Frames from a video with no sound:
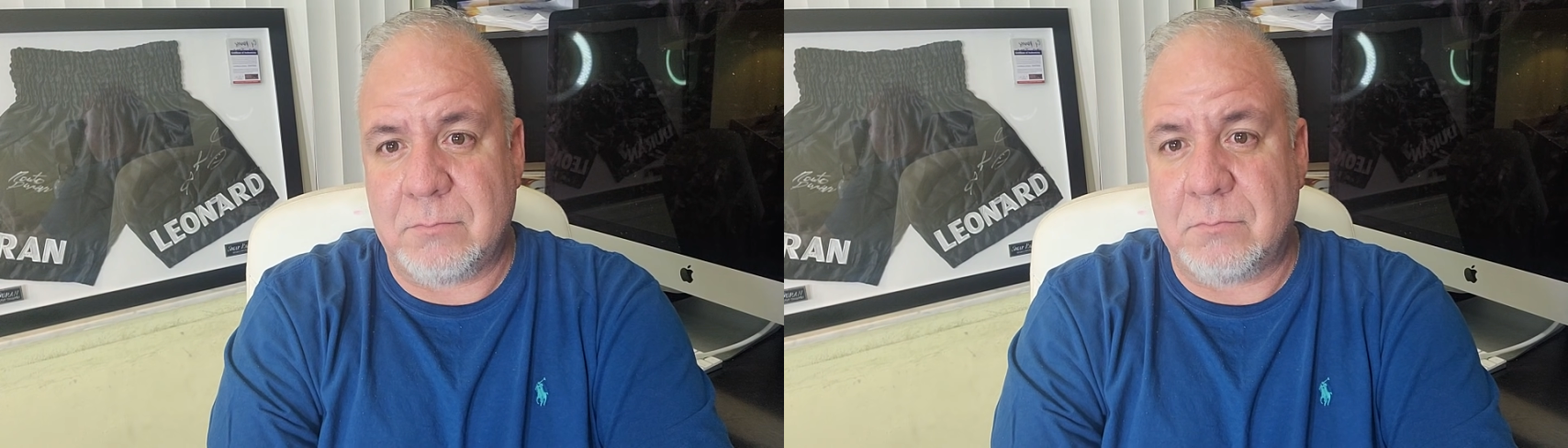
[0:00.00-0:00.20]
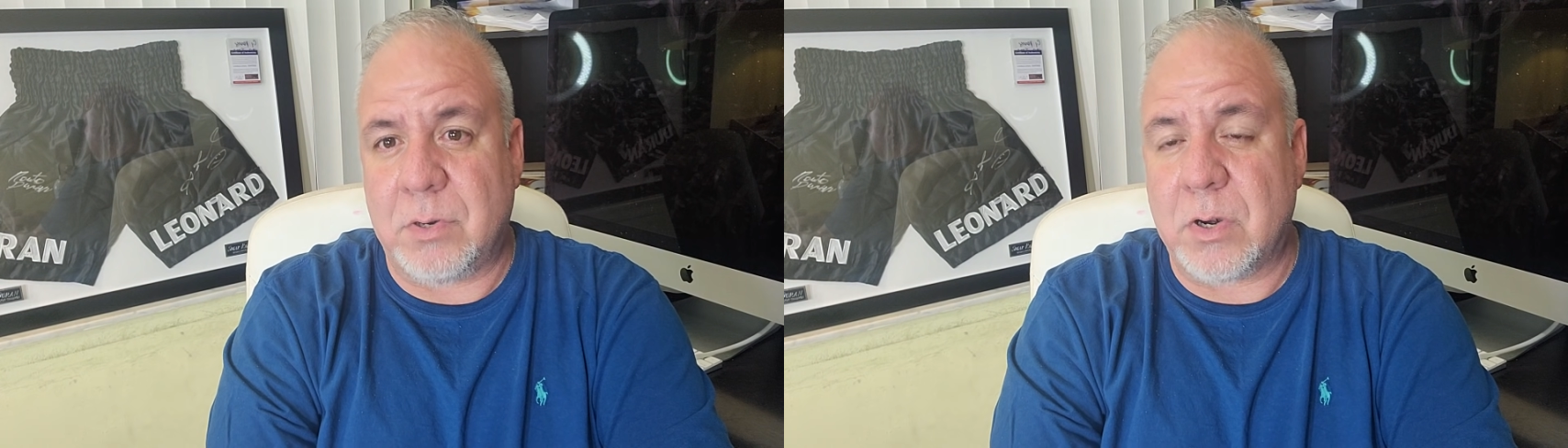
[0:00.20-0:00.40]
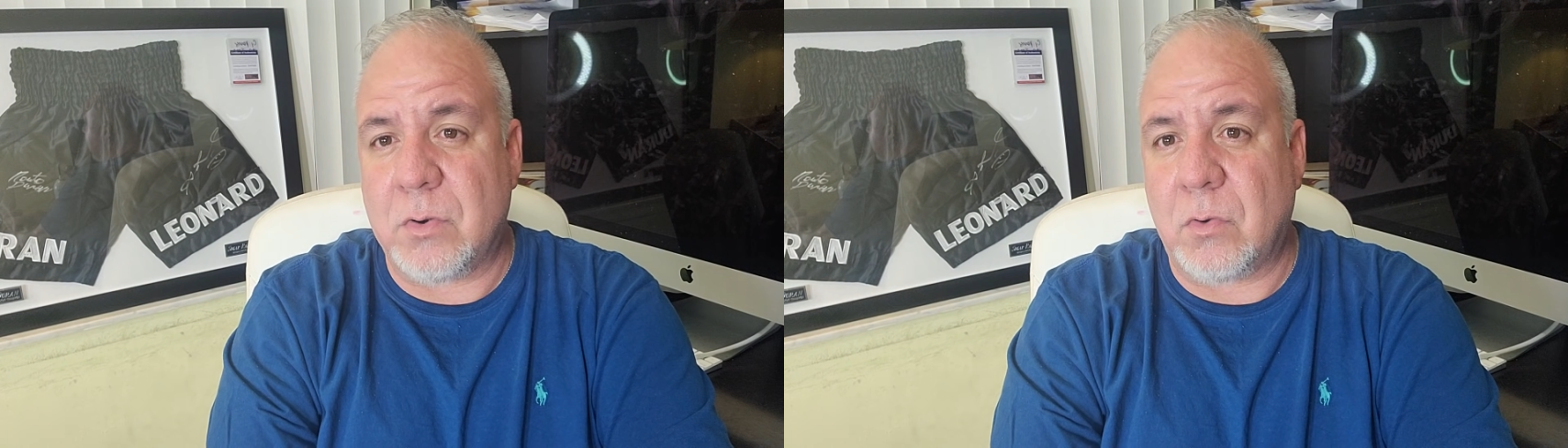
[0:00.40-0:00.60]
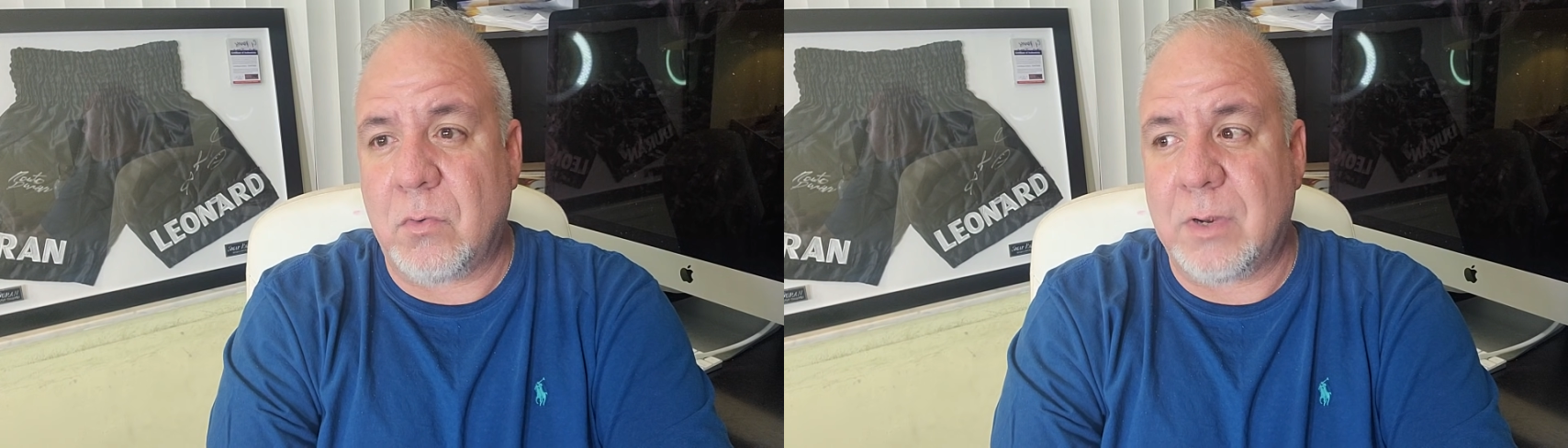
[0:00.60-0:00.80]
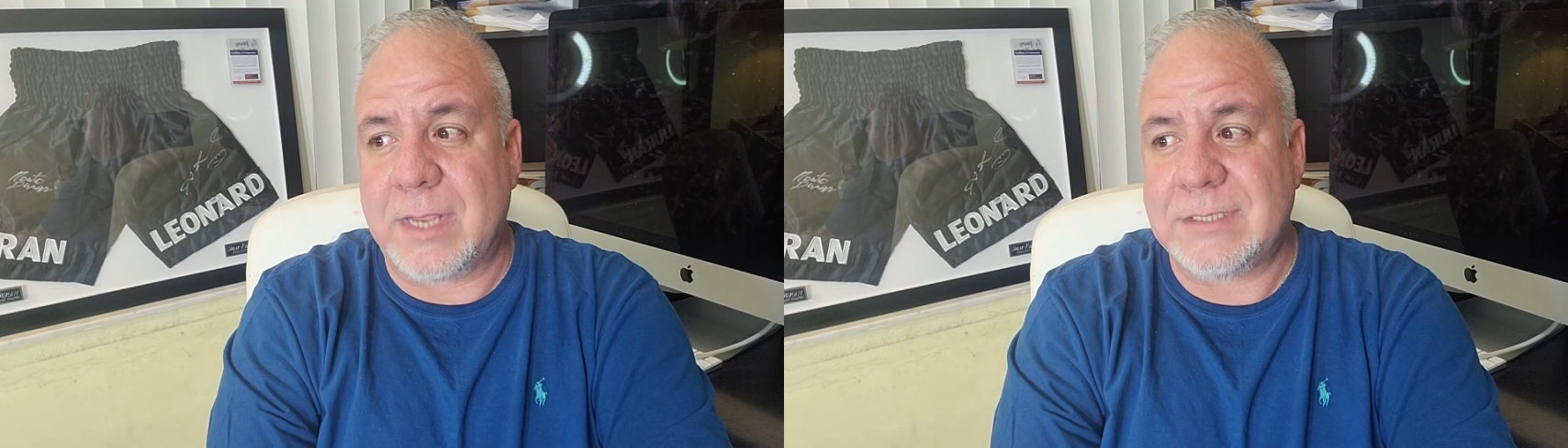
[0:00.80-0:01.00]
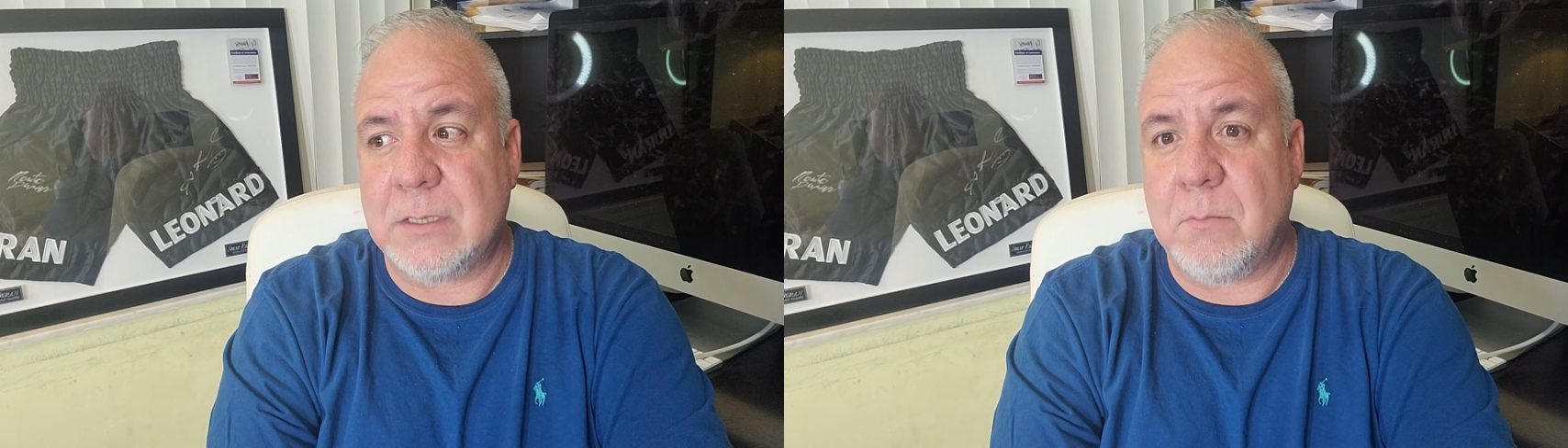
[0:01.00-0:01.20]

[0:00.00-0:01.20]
Burn Knuckle es